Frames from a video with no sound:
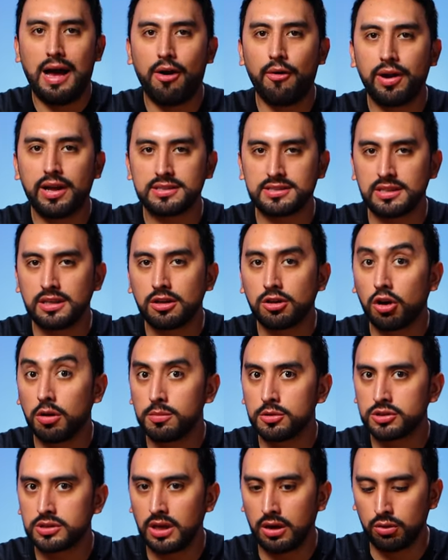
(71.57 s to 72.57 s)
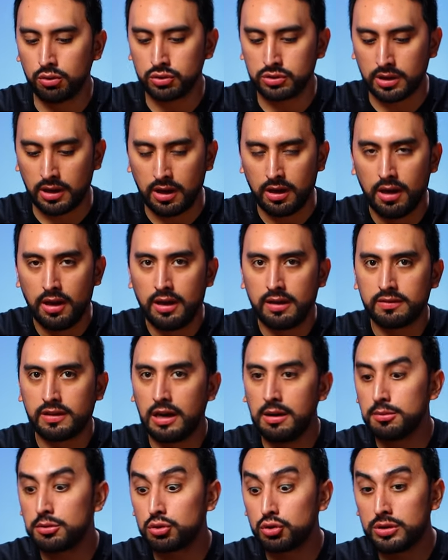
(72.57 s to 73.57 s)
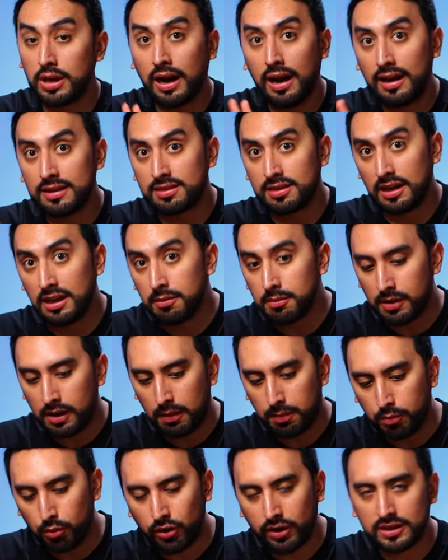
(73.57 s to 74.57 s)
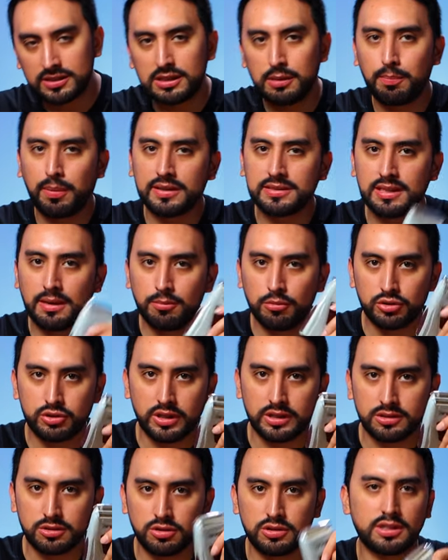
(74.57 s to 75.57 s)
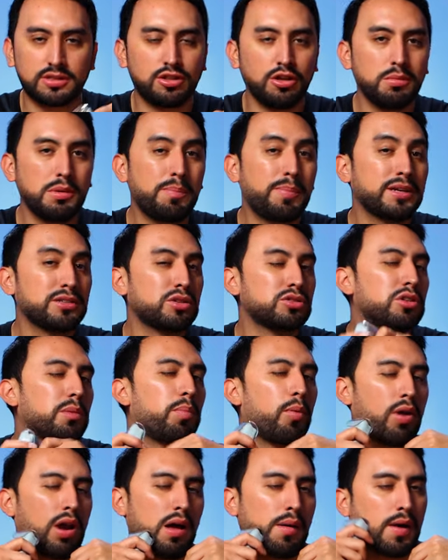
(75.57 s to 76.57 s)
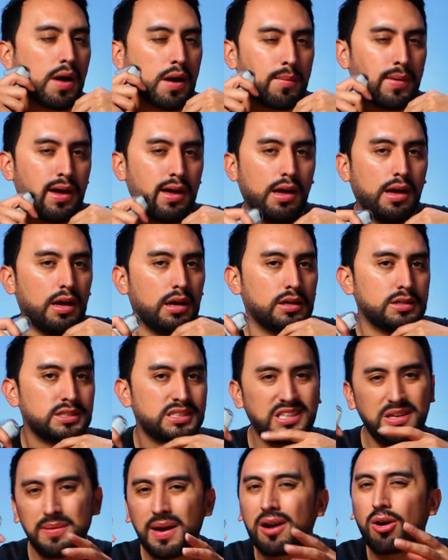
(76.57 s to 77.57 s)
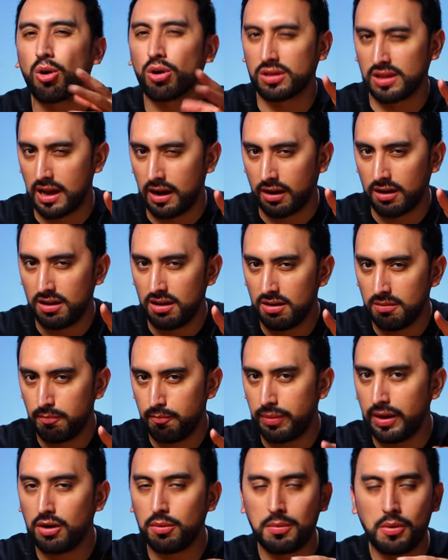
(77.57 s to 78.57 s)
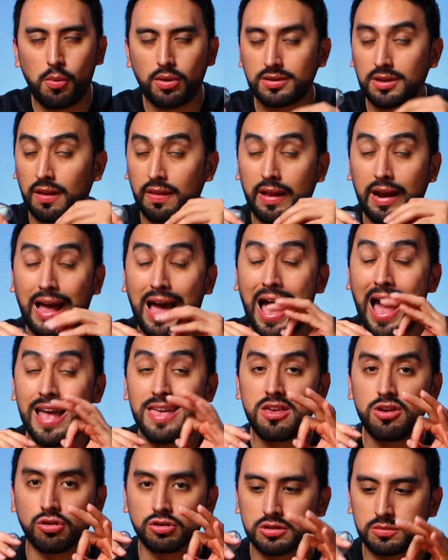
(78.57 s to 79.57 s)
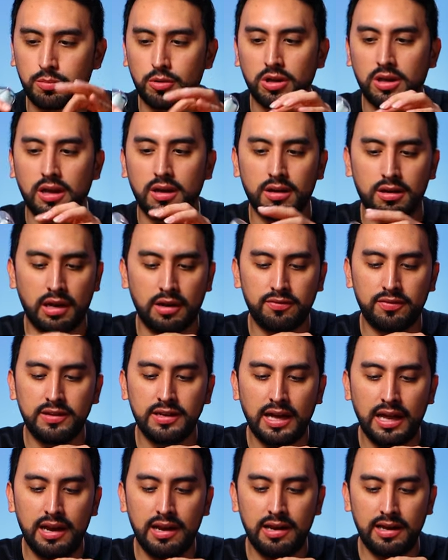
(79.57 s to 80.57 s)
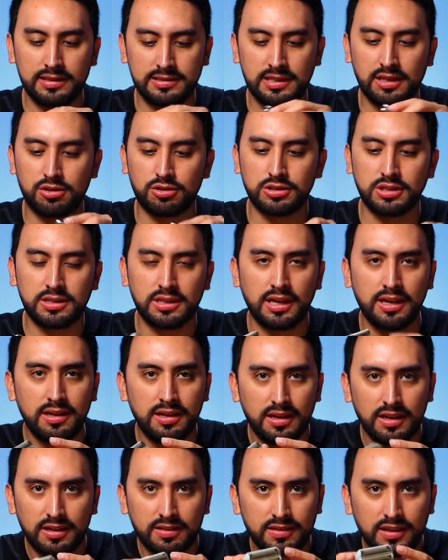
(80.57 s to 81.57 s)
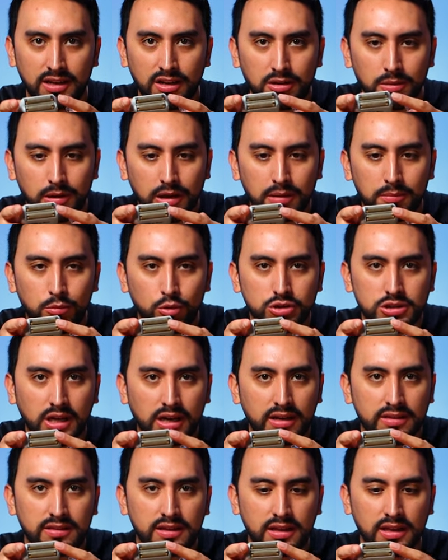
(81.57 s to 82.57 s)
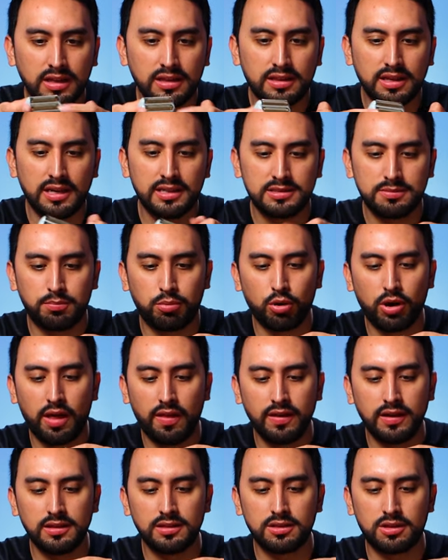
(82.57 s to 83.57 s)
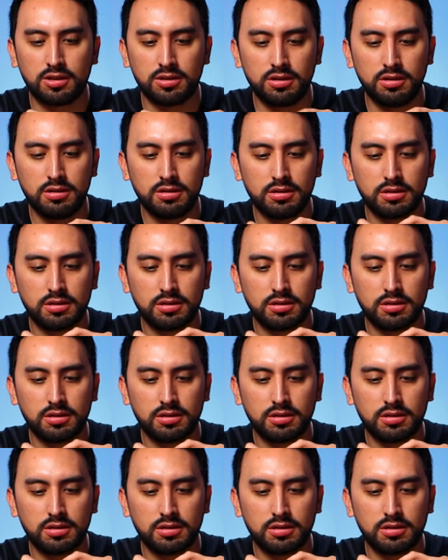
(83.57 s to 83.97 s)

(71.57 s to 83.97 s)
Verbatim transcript: Ahora sí, ¿cómo se usa? Tenemos que usar la trimmer porque si pasamos esto, o sea, si yo me paso esto por la barba, sí va a cortar pero me va a tardar años porque al final esta cosita tiene como que muchas rendijitas por adentro.